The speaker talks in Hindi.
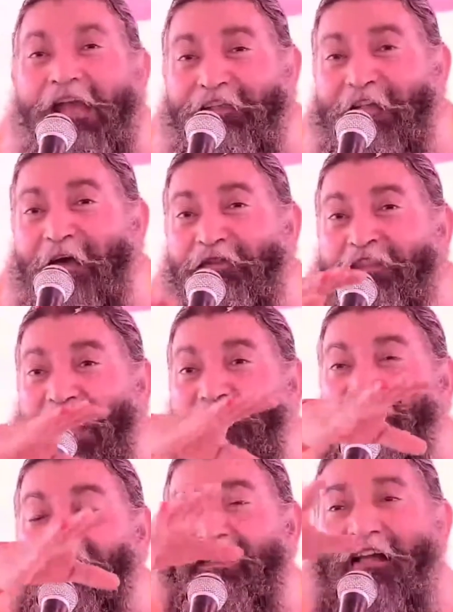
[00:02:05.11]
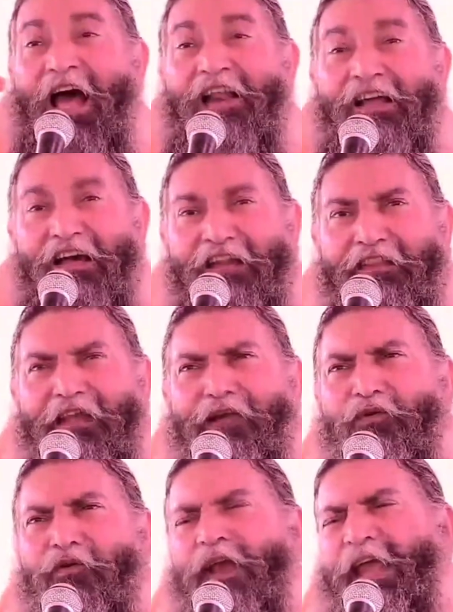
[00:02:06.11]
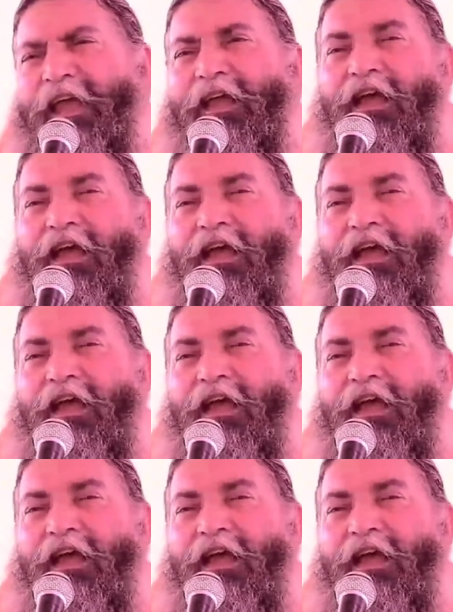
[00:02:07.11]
सब देवी स्नान करते होंगे